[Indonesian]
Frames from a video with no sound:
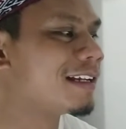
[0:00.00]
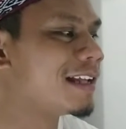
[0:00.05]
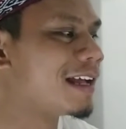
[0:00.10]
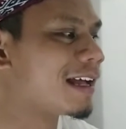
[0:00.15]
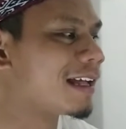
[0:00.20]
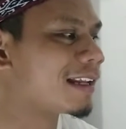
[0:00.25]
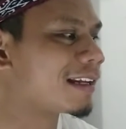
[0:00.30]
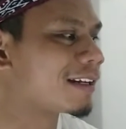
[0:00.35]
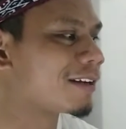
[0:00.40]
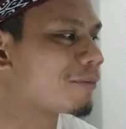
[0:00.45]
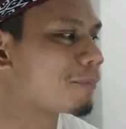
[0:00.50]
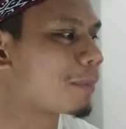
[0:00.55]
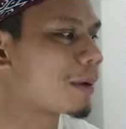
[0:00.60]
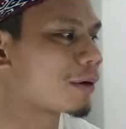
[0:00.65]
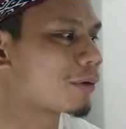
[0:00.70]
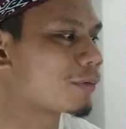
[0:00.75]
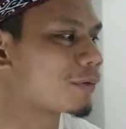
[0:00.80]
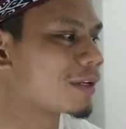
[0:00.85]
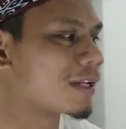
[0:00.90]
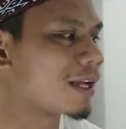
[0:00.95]
dari
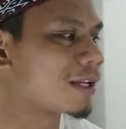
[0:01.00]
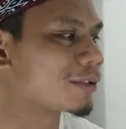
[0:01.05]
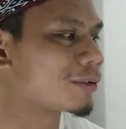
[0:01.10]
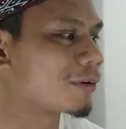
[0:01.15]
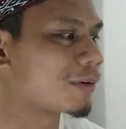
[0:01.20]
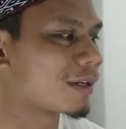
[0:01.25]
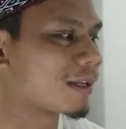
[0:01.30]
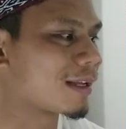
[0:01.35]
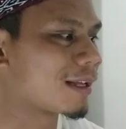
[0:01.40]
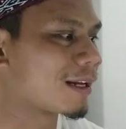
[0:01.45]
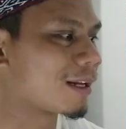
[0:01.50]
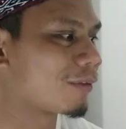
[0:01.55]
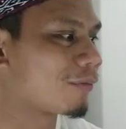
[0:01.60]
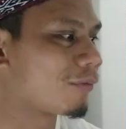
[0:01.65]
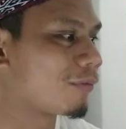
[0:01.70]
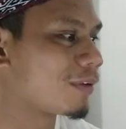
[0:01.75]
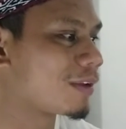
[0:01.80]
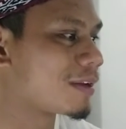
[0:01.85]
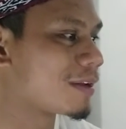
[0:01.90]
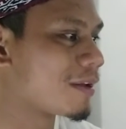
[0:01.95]
parodi atau rekrut
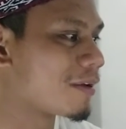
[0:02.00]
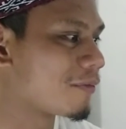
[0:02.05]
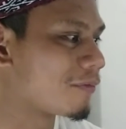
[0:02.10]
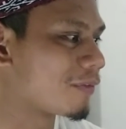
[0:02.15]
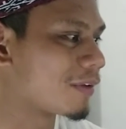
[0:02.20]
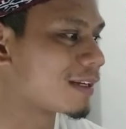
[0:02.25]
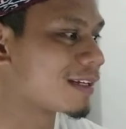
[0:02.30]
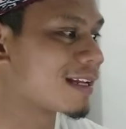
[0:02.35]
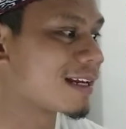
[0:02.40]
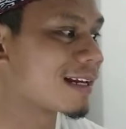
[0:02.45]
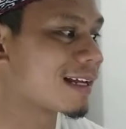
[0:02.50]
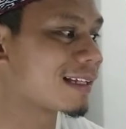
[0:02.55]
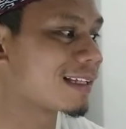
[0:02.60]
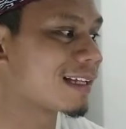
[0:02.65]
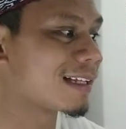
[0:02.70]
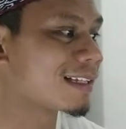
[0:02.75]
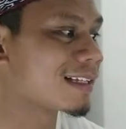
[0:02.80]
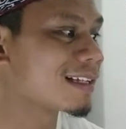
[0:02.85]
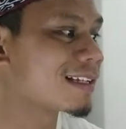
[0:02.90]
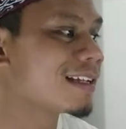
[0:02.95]
Vina Fan dan
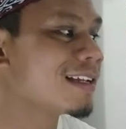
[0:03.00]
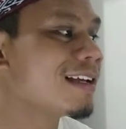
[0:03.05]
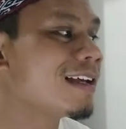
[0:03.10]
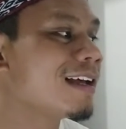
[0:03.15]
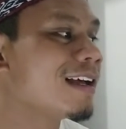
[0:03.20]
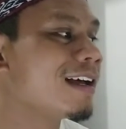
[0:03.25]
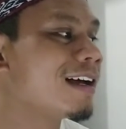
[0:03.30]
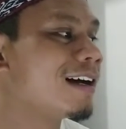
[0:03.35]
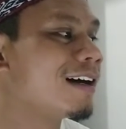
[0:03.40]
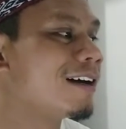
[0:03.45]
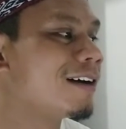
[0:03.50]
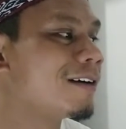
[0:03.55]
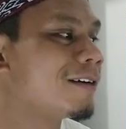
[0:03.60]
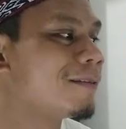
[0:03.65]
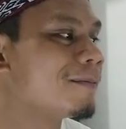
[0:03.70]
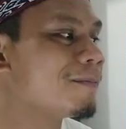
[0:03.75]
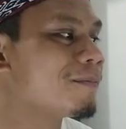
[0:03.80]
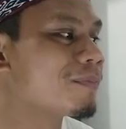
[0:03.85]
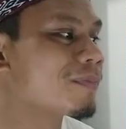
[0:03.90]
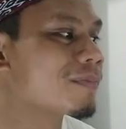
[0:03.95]
katanya
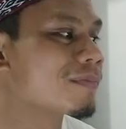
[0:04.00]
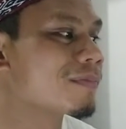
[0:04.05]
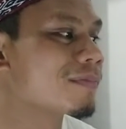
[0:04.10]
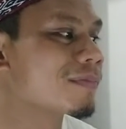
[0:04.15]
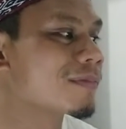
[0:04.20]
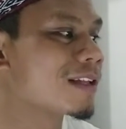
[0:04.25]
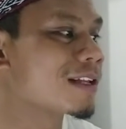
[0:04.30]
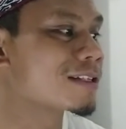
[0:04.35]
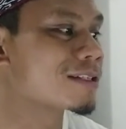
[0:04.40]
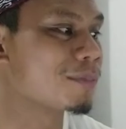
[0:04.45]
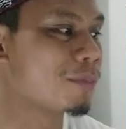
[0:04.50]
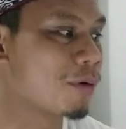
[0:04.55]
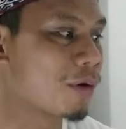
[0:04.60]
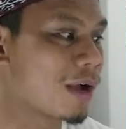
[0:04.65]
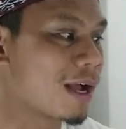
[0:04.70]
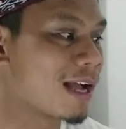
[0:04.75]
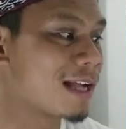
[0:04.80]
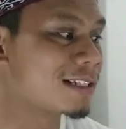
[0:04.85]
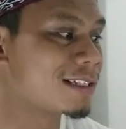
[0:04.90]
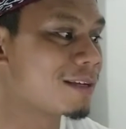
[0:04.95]
um,
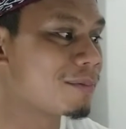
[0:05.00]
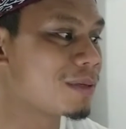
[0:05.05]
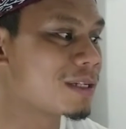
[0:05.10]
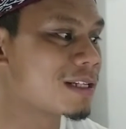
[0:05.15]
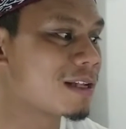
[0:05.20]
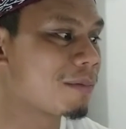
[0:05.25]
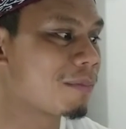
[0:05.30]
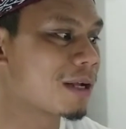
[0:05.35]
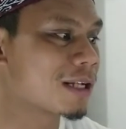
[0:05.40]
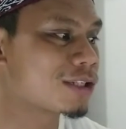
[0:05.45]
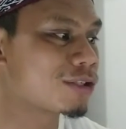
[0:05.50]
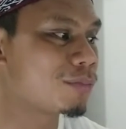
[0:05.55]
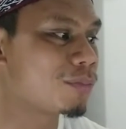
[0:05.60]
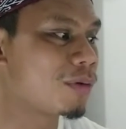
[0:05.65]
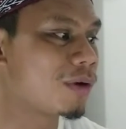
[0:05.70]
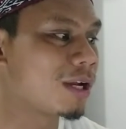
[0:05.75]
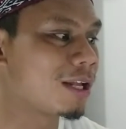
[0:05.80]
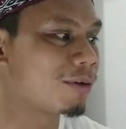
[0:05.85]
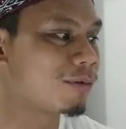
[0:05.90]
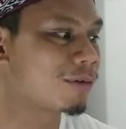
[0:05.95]
semoga aja bisa
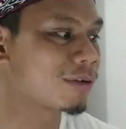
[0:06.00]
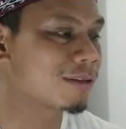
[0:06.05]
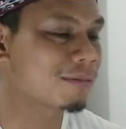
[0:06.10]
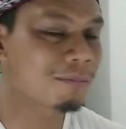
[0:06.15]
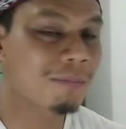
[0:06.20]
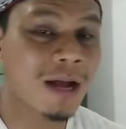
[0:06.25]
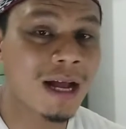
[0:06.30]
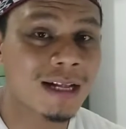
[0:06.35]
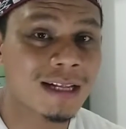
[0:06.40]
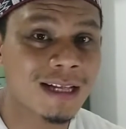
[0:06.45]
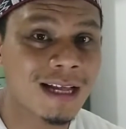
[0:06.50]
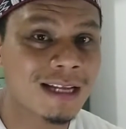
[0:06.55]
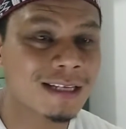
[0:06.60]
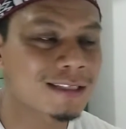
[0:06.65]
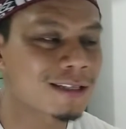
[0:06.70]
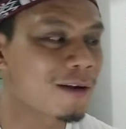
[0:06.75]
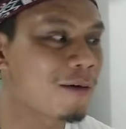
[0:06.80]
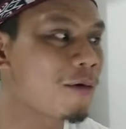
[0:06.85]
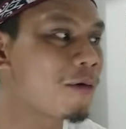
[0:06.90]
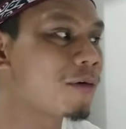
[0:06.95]
masuk Bollywood
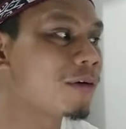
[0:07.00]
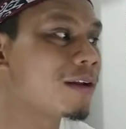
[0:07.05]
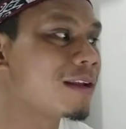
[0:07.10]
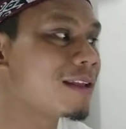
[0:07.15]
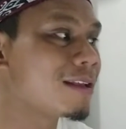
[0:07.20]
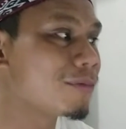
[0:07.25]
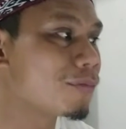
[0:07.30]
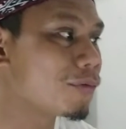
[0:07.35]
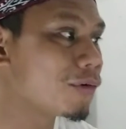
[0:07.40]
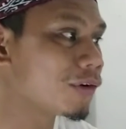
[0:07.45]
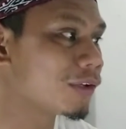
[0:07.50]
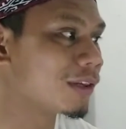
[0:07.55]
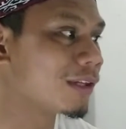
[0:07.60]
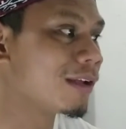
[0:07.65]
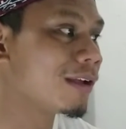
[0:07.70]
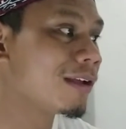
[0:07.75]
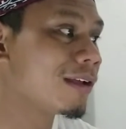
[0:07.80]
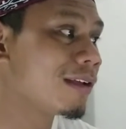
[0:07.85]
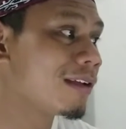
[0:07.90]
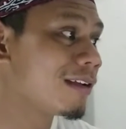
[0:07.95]
bahkan Hollywood
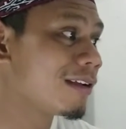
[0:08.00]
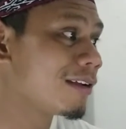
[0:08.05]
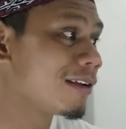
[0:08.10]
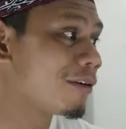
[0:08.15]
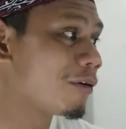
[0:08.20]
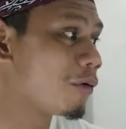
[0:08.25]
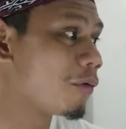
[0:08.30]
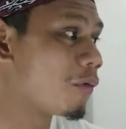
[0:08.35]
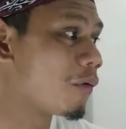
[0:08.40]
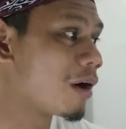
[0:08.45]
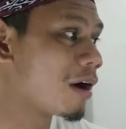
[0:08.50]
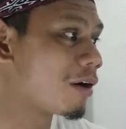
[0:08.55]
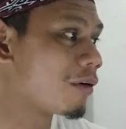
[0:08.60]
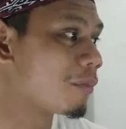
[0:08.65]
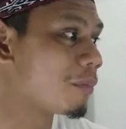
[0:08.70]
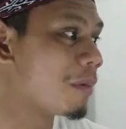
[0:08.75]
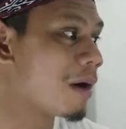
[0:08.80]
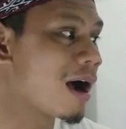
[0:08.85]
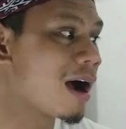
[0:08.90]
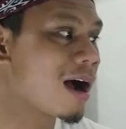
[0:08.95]

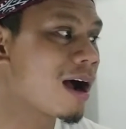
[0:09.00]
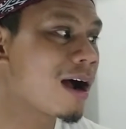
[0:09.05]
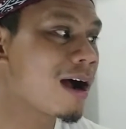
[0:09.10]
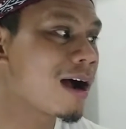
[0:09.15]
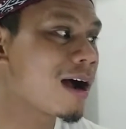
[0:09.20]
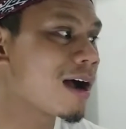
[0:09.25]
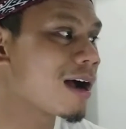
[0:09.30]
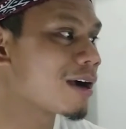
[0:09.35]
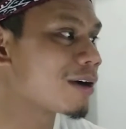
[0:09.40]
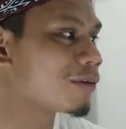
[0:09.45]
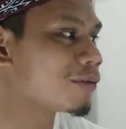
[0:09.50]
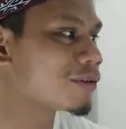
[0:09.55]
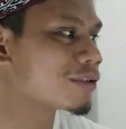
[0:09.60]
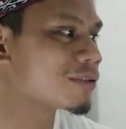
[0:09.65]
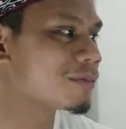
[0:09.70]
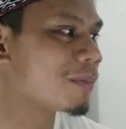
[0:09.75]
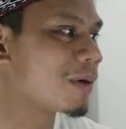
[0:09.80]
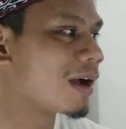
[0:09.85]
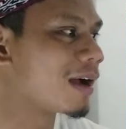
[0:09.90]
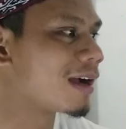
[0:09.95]
wow
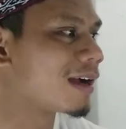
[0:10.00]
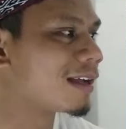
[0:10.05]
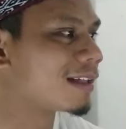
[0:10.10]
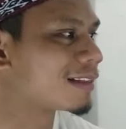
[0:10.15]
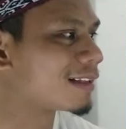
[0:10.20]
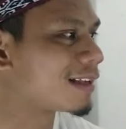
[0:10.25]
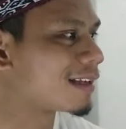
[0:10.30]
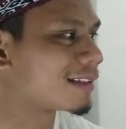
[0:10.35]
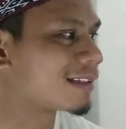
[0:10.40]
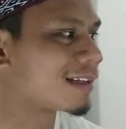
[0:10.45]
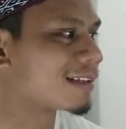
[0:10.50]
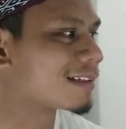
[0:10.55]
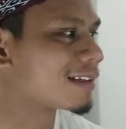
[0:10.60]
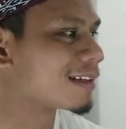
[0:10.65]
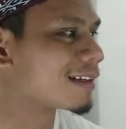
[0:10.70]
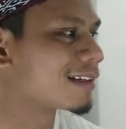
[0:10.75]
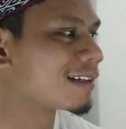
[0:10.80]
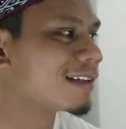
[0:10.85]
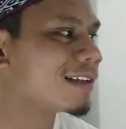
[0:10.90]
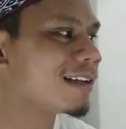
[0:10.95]
bagus banget
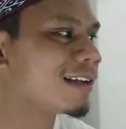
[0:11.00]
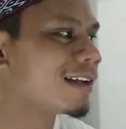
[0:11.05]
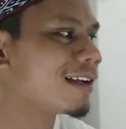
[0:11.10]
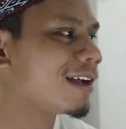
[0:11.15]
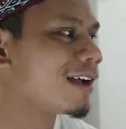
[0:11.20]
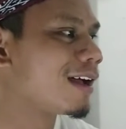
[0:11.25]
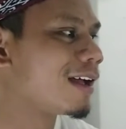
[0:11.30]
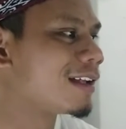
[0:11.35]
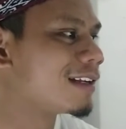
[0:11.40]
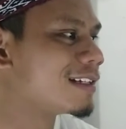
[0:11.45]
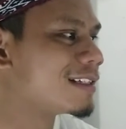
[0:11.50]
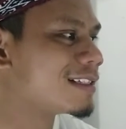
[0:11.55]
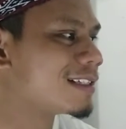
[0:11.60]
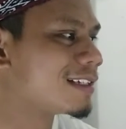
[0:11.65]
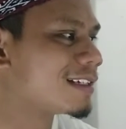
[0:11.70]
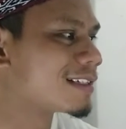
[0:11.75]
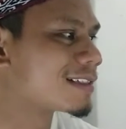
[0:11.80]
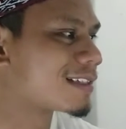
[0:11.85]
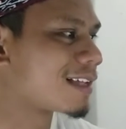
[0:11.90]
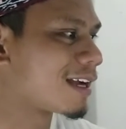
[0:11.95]
katanya di
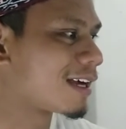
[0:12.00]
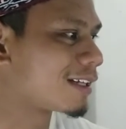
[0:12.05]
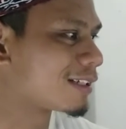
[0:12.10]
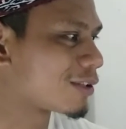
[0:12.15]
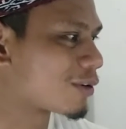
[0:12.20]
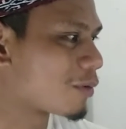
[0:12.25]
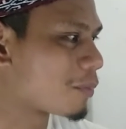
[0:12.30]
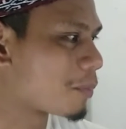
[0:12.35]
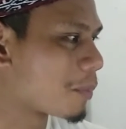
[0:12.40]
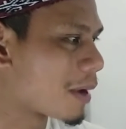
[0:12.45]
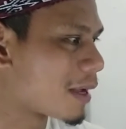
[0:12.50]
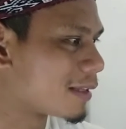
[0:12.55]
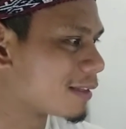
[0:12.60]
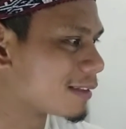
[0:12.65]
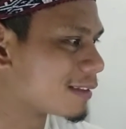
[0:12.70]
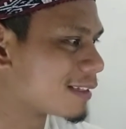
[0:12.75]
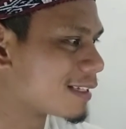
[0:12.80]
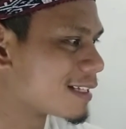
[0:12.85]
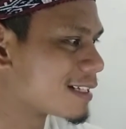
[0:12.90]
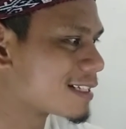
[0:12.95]
sini sangat
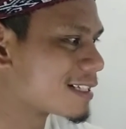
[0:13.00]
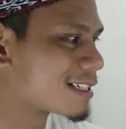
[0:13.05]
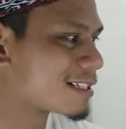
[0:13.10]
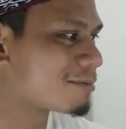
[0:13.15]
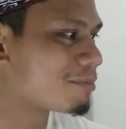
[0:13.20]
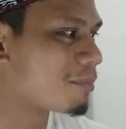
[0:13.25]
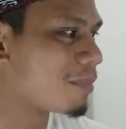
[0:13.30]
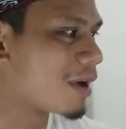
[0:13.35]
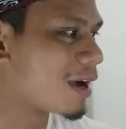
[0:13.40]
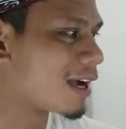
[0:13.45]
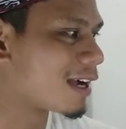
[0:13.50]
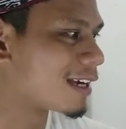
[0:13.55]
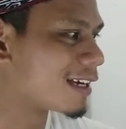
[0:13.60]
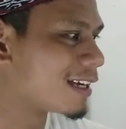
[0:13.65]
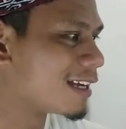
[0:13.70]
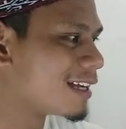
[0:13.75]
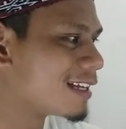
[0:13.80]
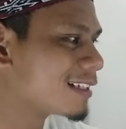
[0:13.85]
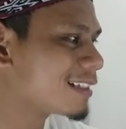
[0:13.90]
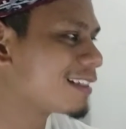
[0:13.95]
romantis
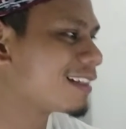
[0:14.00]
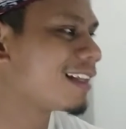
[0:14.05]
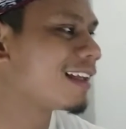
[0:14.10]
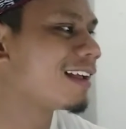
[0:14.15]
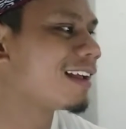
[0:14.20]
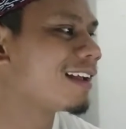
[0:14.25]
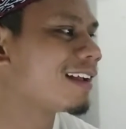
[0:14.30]
banget